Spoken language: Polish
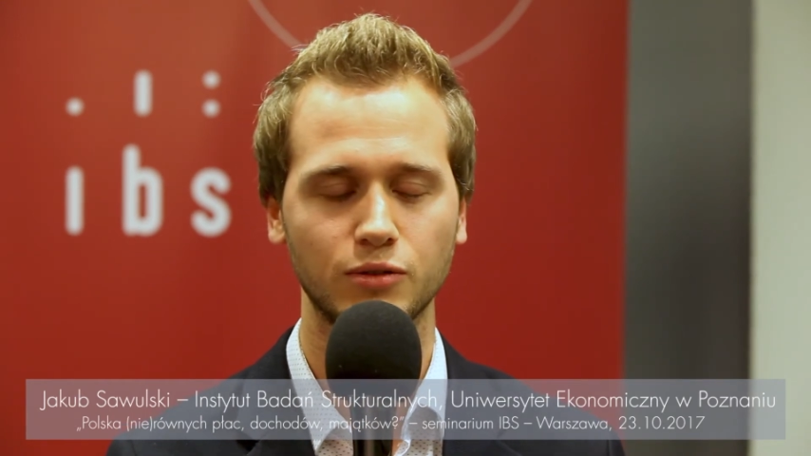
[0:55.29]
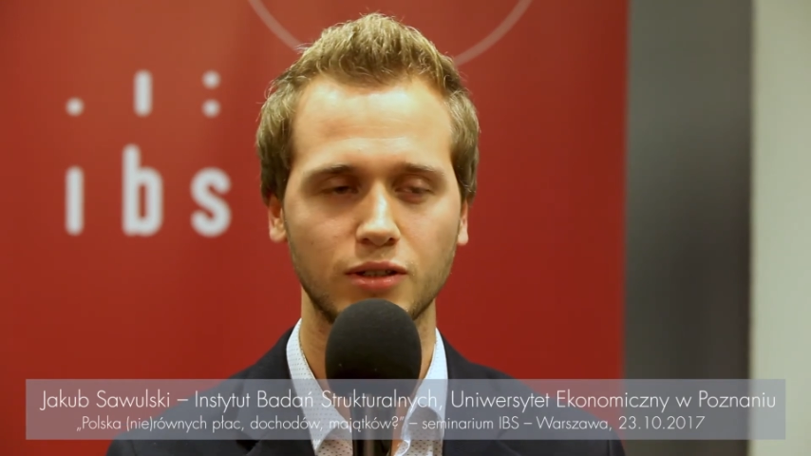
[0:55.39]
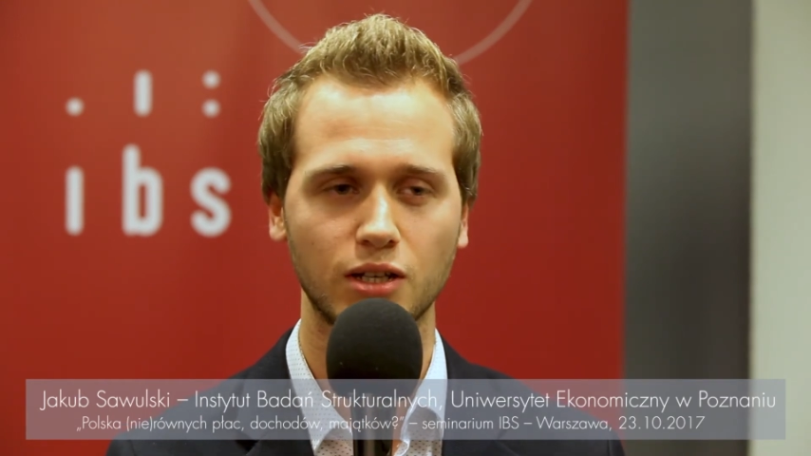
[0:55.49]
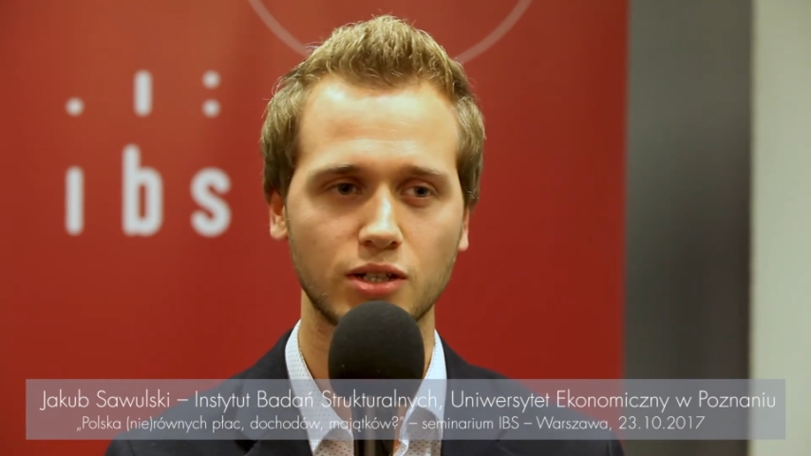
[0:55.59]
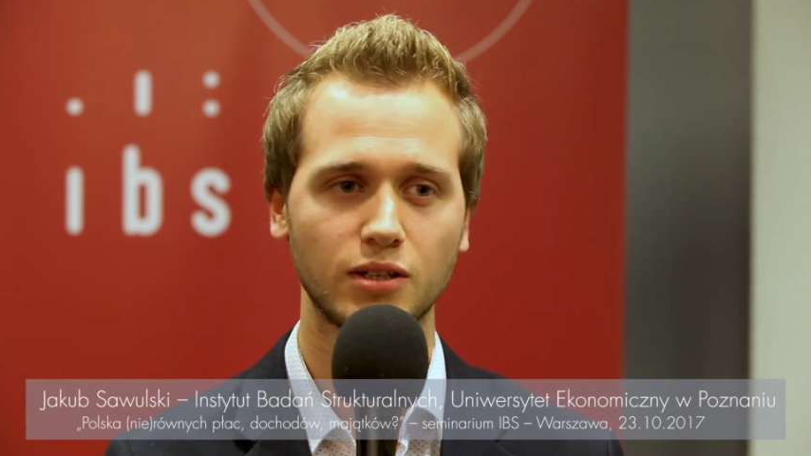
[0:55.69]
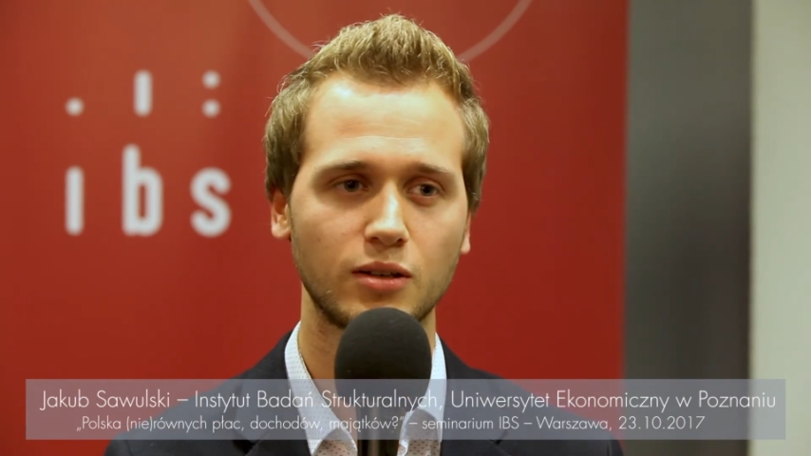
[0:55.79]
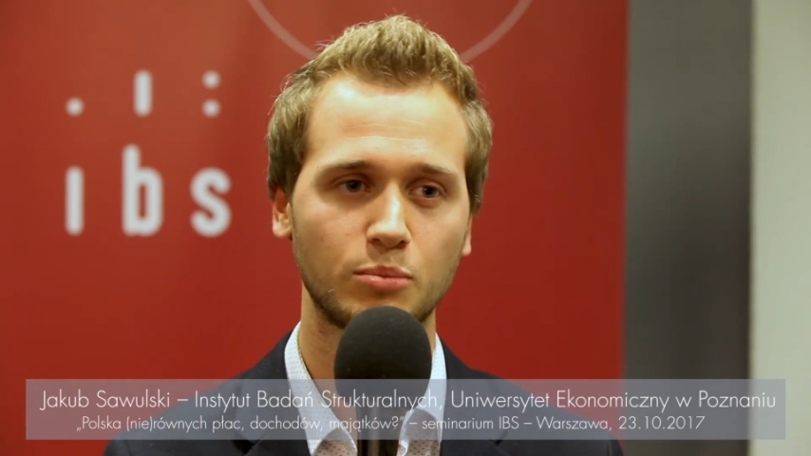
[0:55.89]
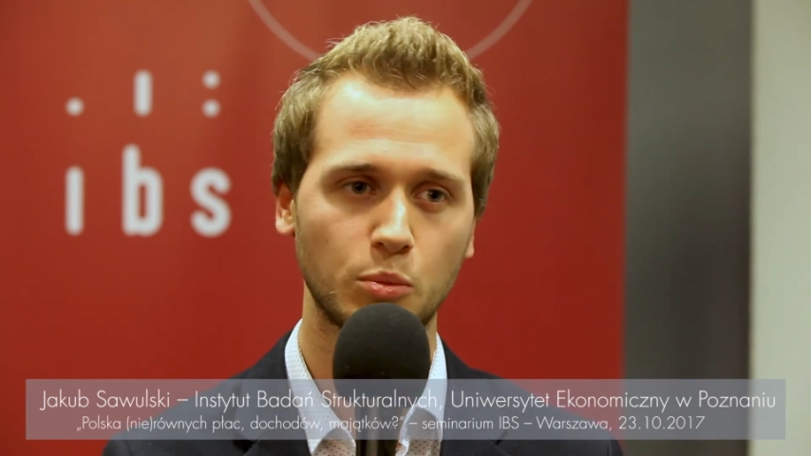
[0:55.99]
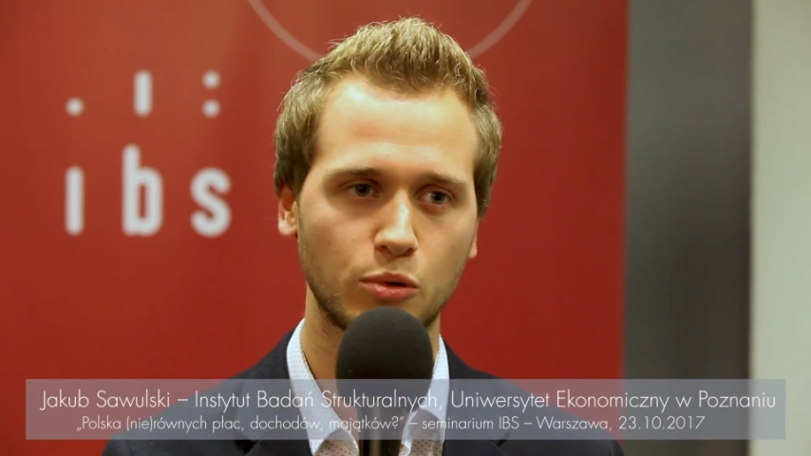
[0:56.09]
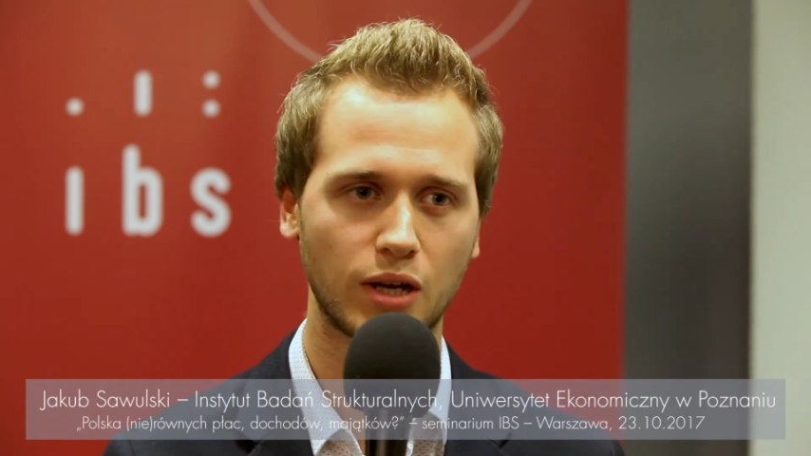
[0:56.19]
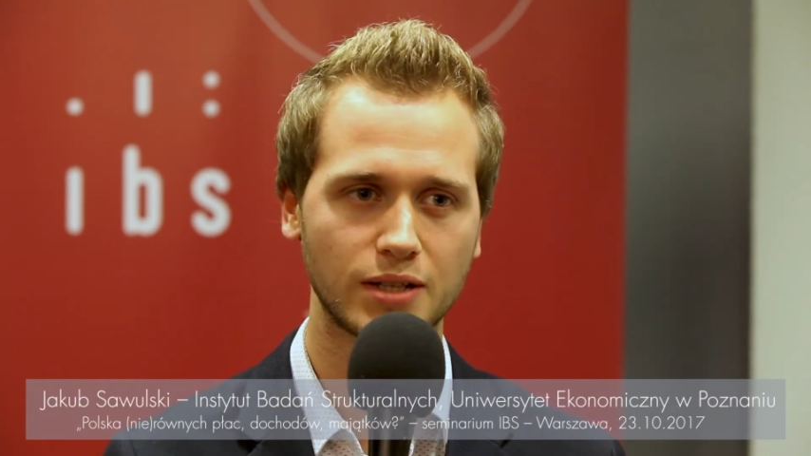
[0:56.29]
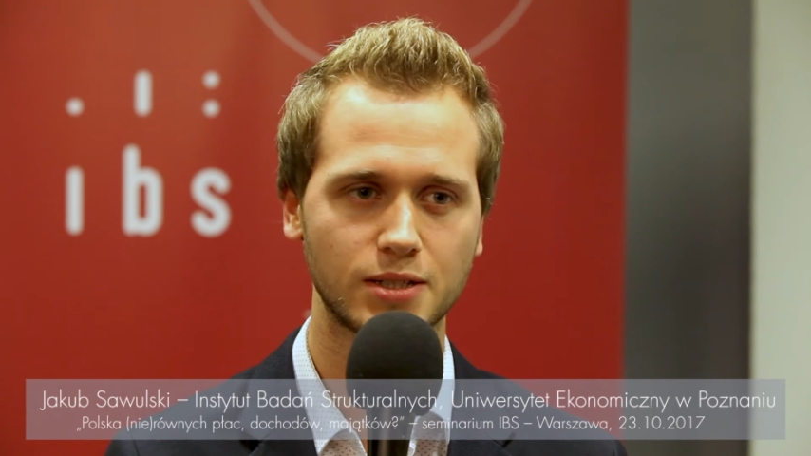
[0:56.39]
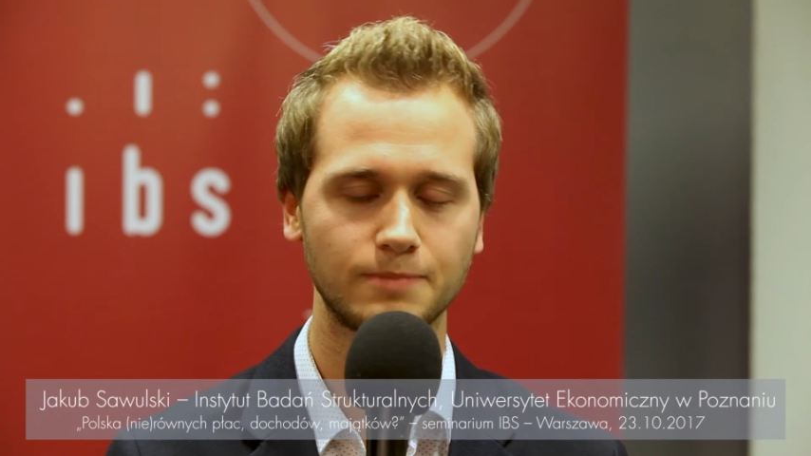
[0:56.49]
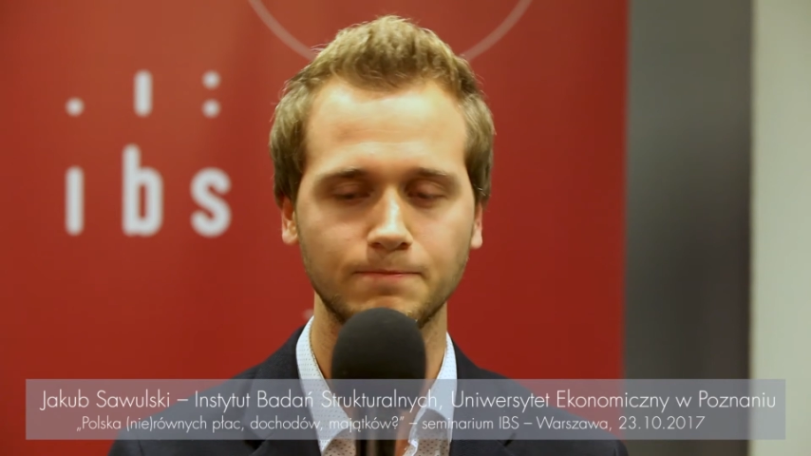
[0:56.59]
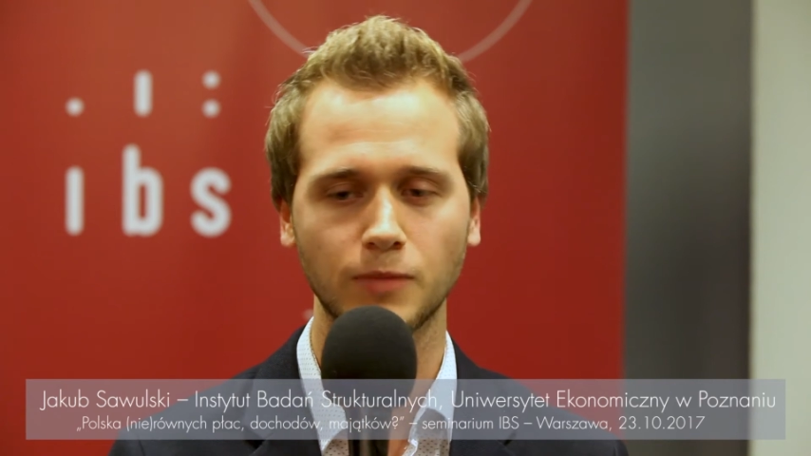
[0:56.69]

naszej populacji.